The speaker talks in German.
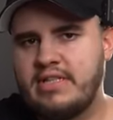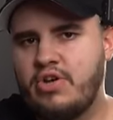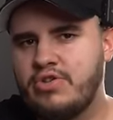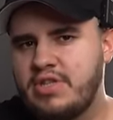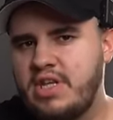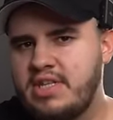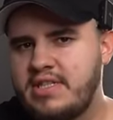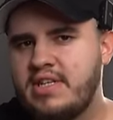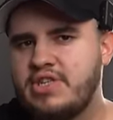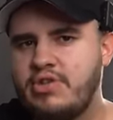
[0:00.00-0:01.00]
das Auto da
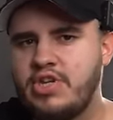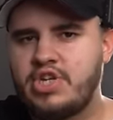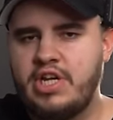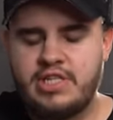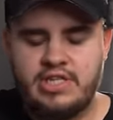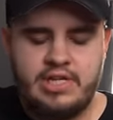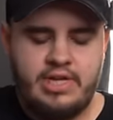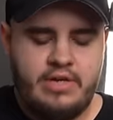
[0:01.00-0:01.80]
nicht in der Sonne steht,